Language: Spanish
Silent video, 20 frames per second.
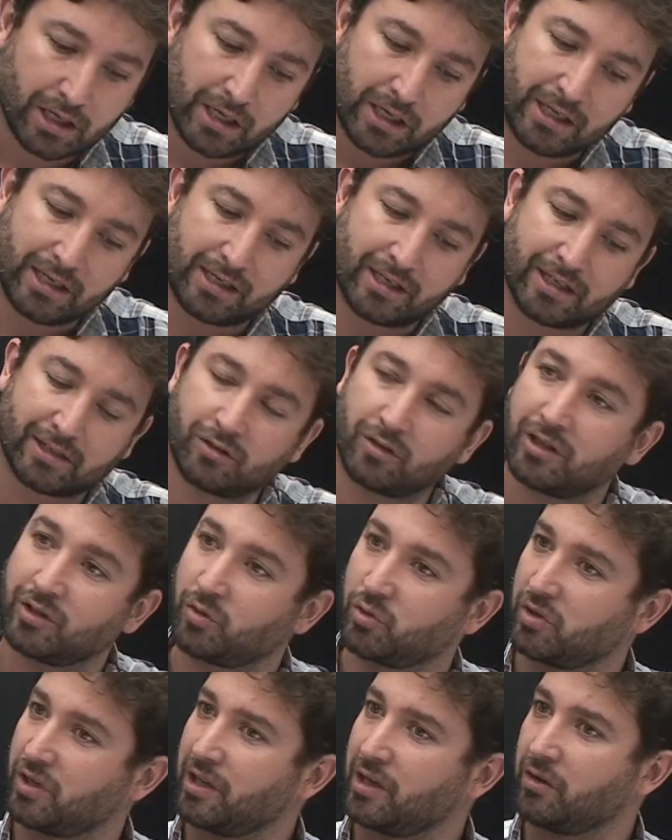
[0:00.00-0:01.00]
¿Y qué es lo que
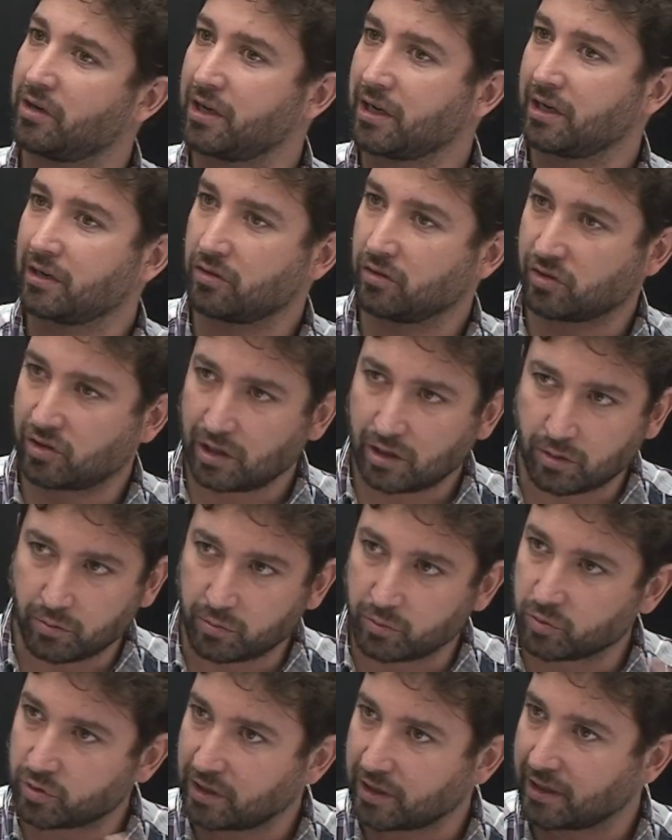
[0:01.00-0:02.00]
sucede ahora en el Consejo?
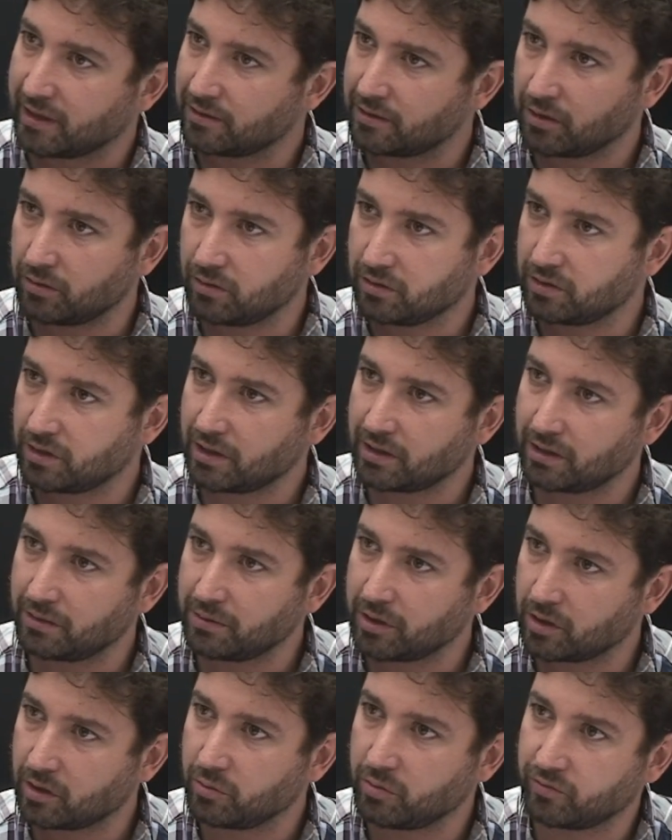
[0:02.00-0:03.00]
Mucha gente no entiende
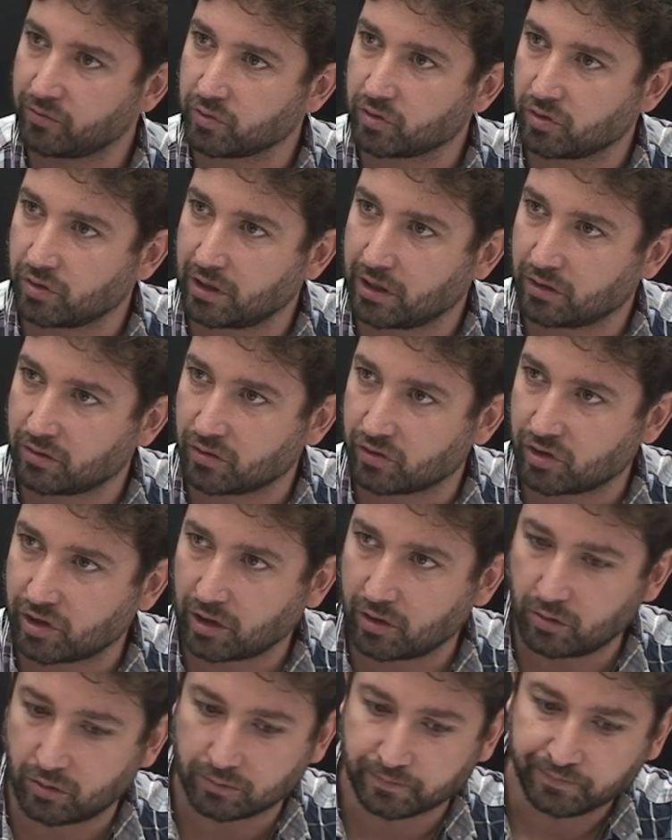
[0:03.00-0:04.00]
bien cómo funciona el
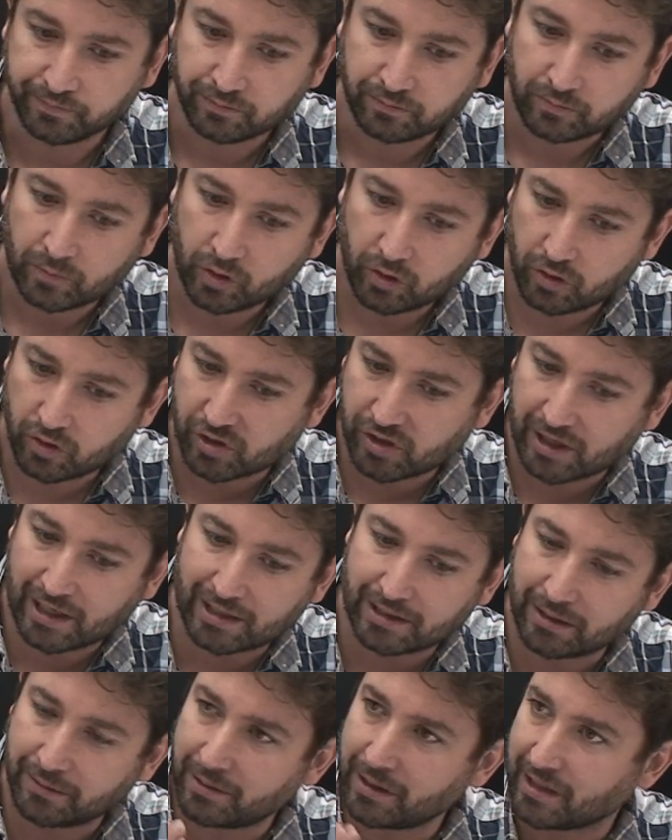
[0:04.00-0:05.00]
Consejo. Un
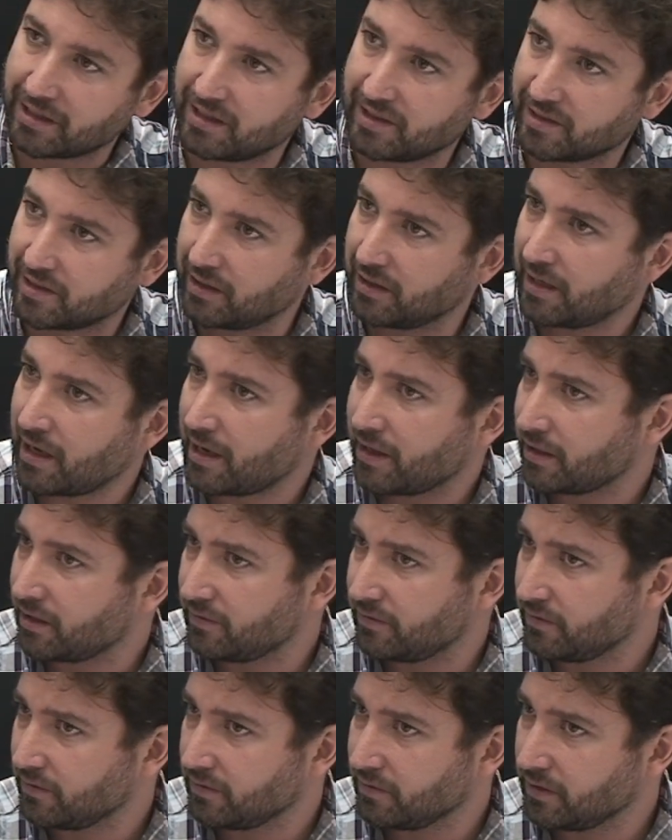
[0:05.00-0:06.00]
concejal debe legislar
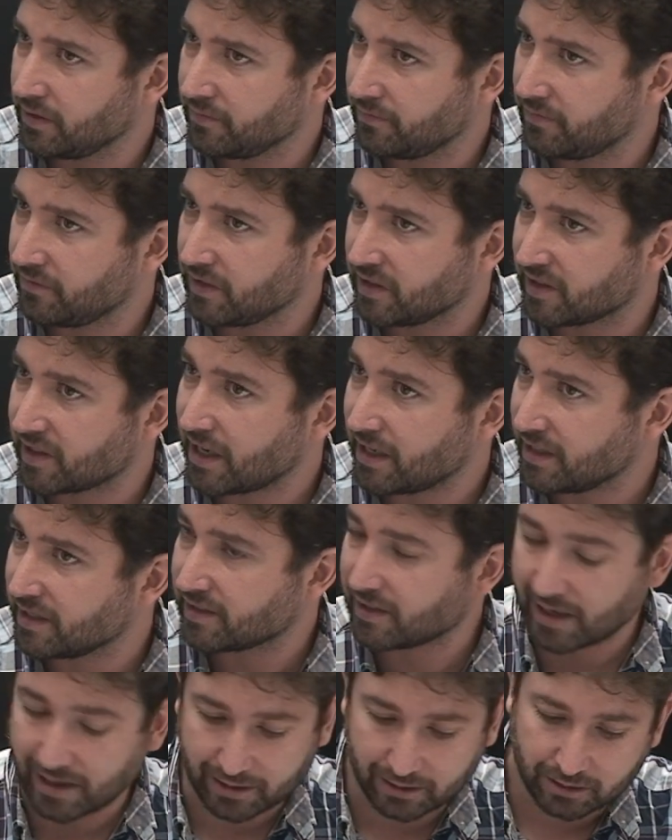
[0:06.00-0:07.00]
y,
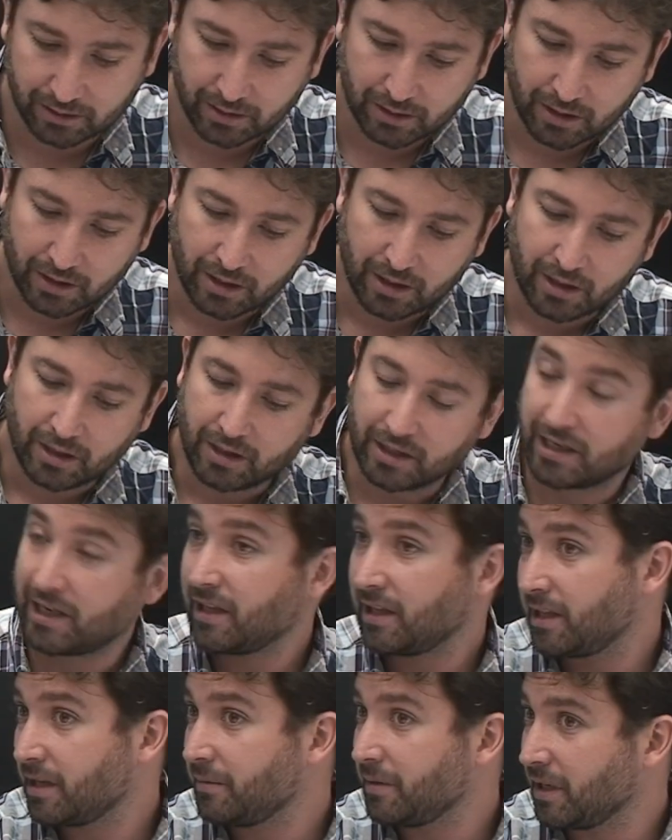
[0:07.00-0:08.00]
fiscalizar.
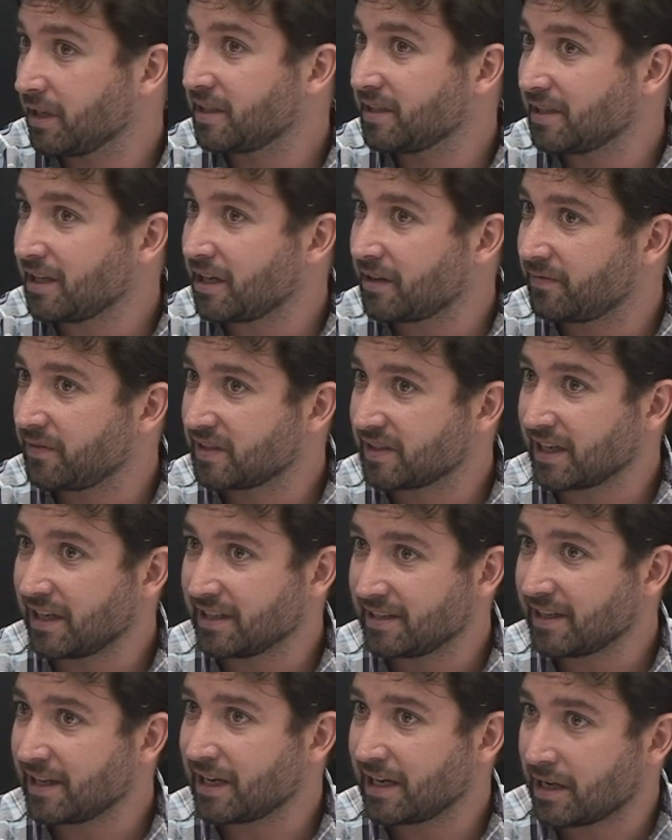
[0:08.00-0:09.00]
¿Qué debe legislar y
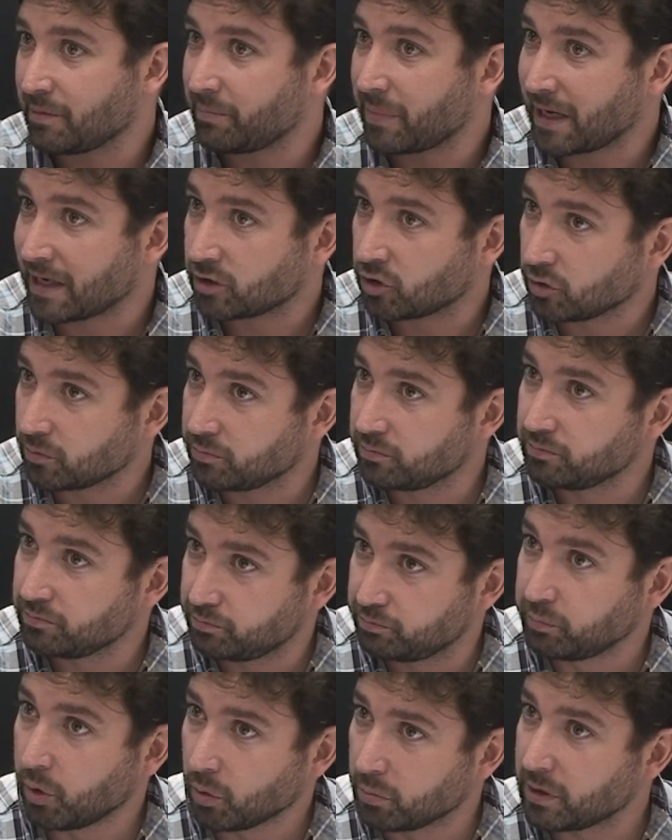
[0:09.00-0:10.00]
fiscalizar? El aparato
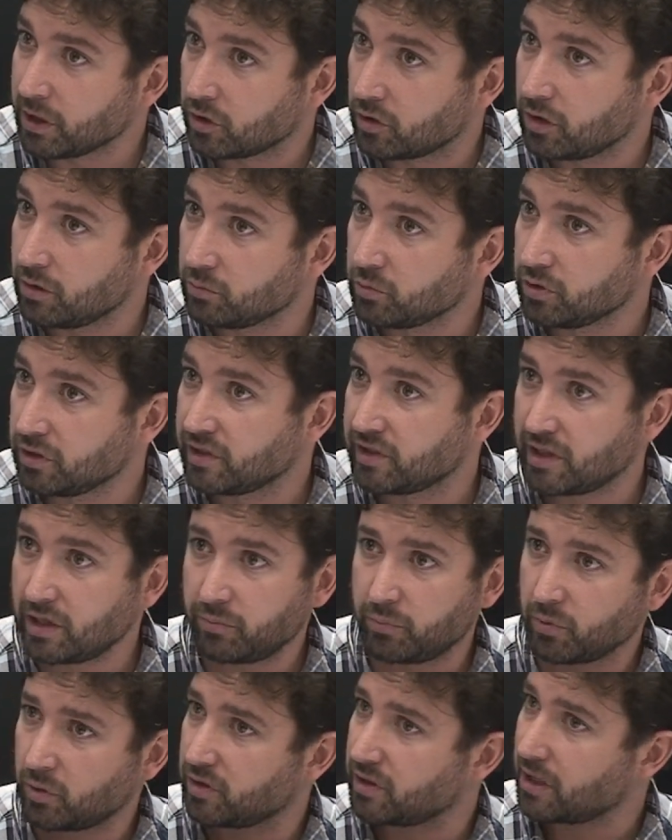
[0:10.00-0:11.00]
público, del
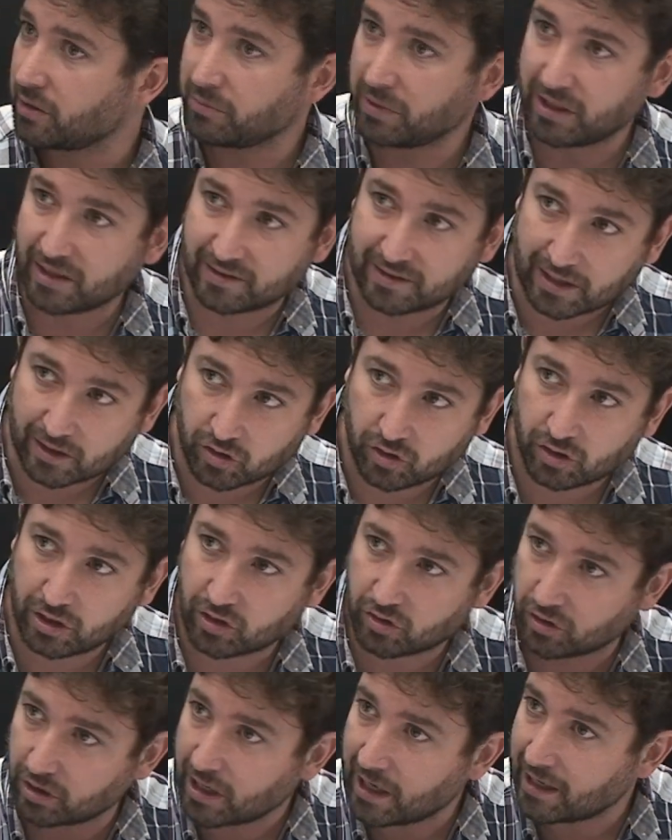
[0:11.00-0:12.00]
municipio, de administraciones
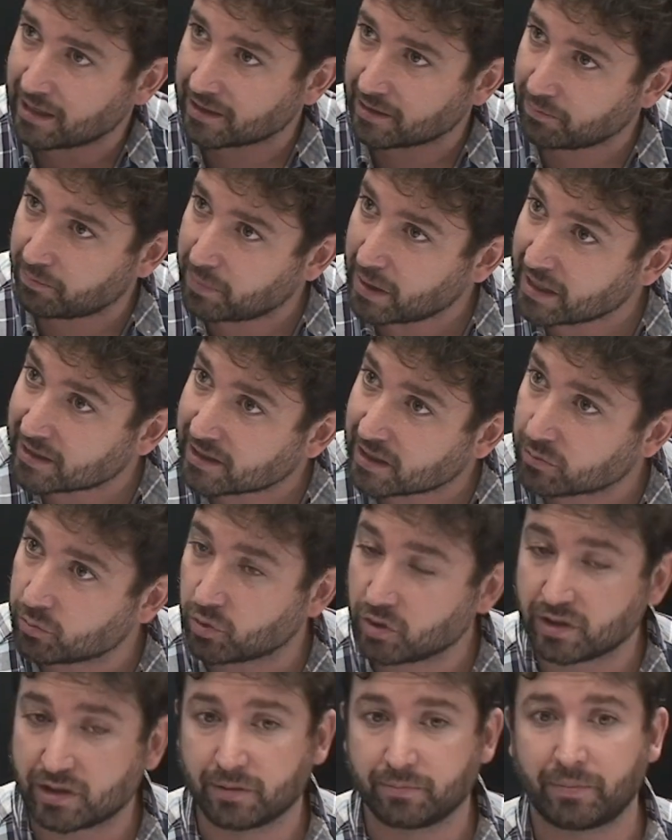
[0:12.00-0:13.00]
zonales, empresas
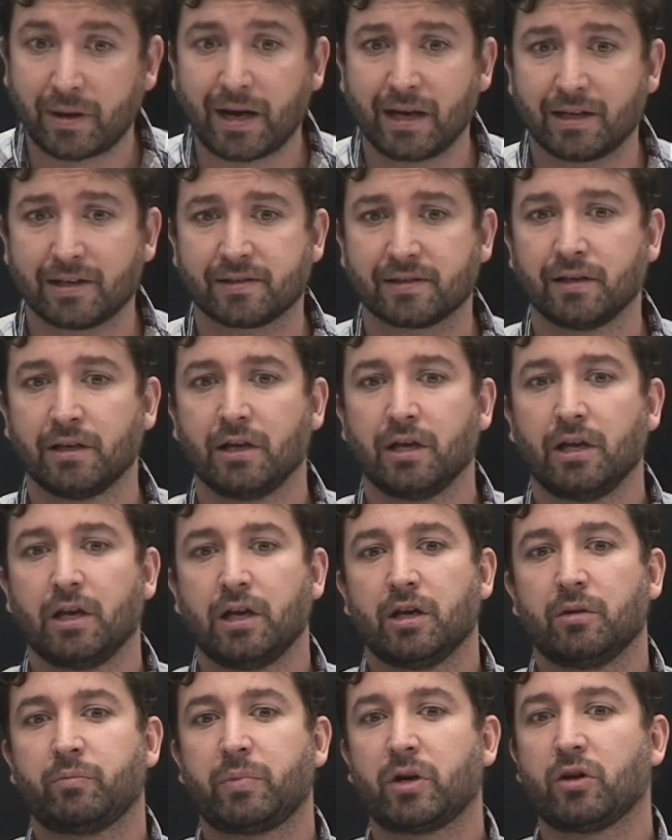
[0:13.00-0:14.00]
municipales.
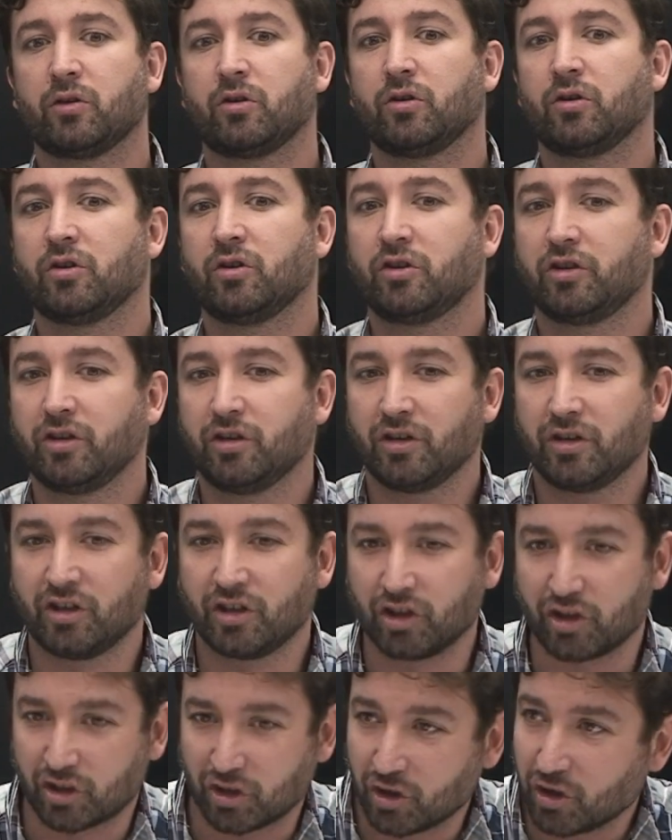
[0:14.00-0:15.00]
Pero
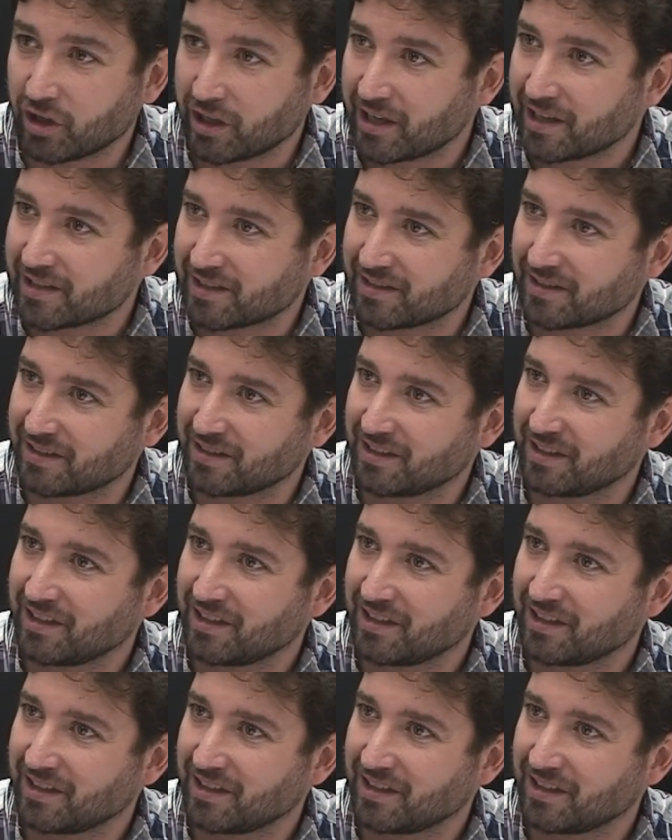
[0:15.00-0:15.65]
Rodas,